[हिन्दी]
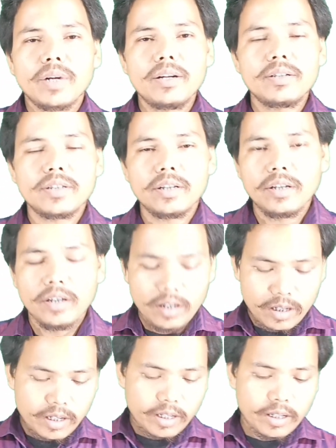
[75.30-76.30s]
फ्रेंड्स
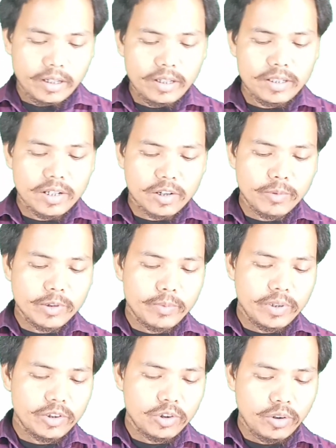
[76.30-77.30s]
इस रिक्वेस्ट
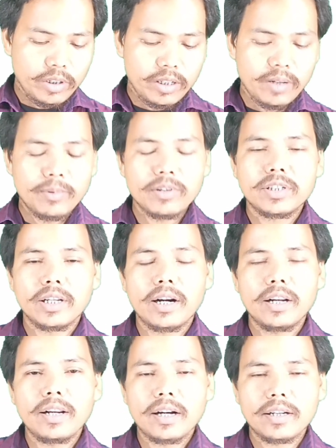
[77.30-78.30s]
में जो यहाँ पर
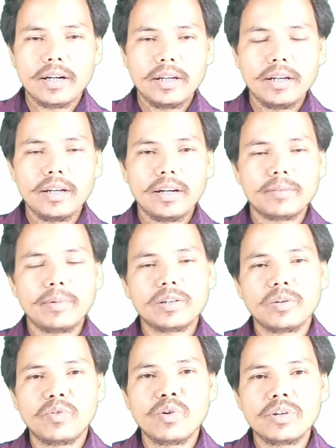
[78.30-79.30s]
सैलरी रखा है
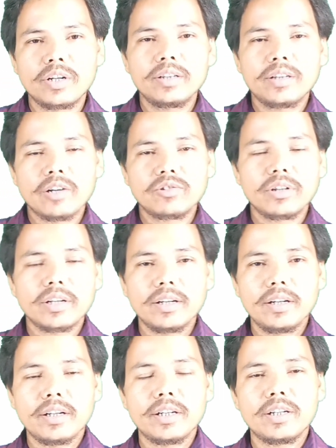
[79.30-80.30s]
लगभग फोर्टी थाउजेंड
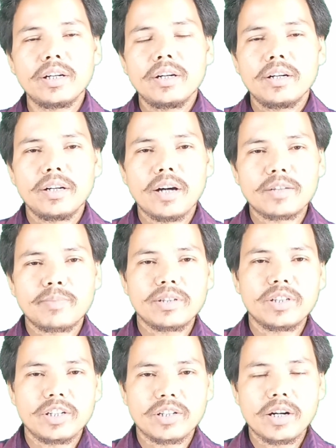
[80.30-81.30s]
के
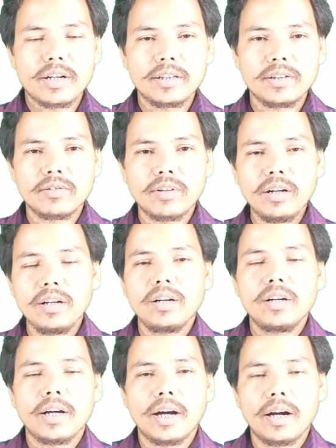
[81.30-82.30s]
आसपास स्टार्टिंग होगा
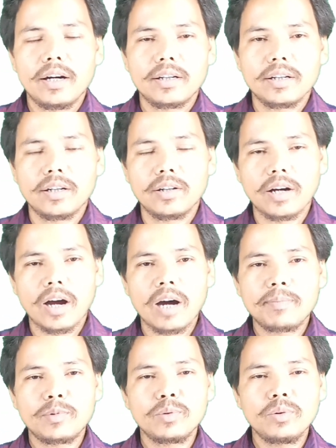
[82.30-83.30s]
एंड
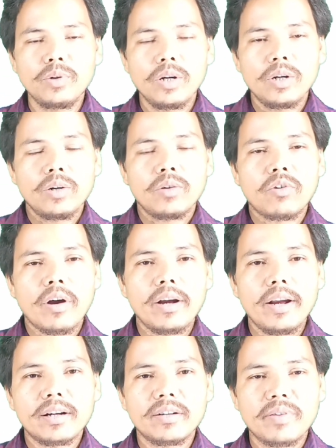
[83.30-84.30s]
अप टू वन
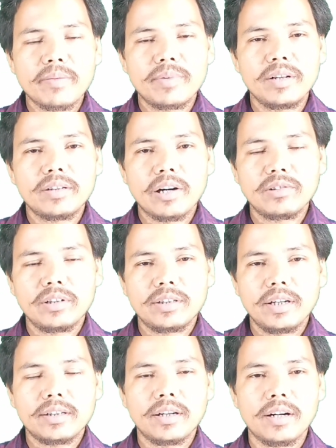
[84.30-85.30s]
लाख फिफ्टीन थाउजेंड
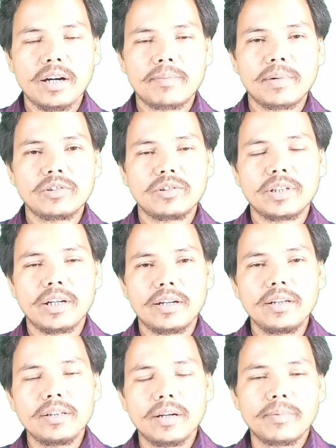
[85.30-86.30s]
तक आपका जो
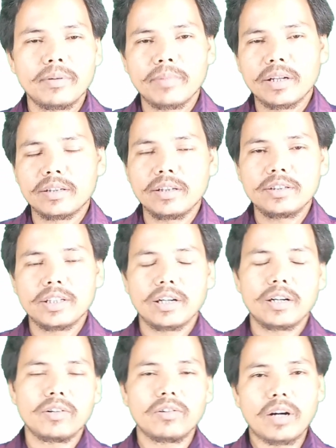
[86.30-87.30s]
सैलरी यहाँ पर मंथली
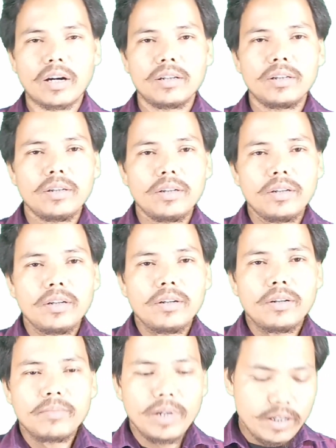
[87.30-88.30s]
सैलरी होगा
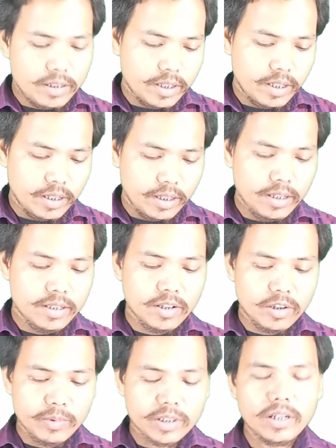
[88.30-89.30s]
फ्रेंड्स इस
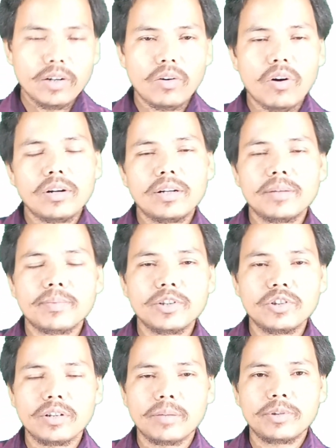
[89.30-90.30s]
रिक्वेस्ट का ऑनलाइन
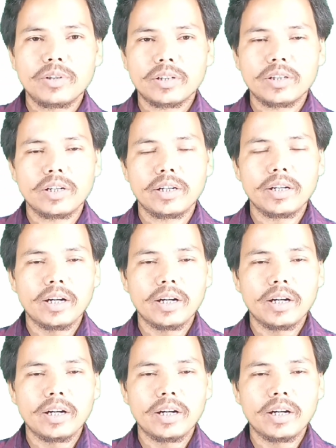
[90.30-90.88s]
एप्लीकेशन अभी तक